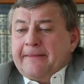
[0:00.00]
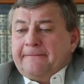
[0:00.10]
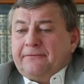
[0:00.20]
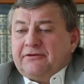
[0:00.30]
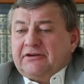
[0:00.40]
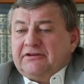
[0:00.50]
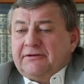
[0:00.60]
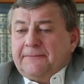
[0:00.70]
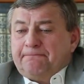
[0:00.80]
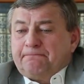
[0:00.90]
вот
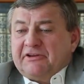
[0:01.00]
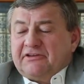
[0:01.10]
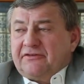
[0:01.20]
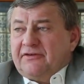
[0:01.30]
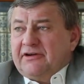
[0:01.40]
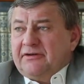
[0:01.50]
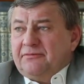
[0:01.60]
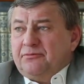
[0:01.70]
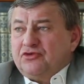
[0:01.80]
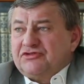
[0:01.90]
когда открывали
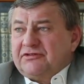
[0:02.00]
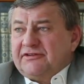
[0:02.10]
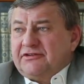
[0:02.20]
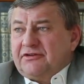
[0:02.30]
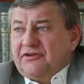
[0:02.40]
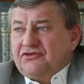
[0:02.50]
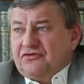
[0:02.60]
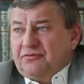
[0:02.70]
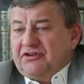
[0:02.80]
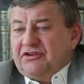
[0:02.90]
бюст Александра
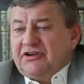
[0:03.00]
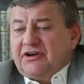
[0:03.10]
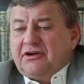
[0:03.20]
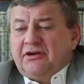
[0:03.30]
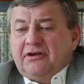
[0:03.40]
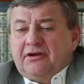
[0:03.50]
Ивановича в Бендерах,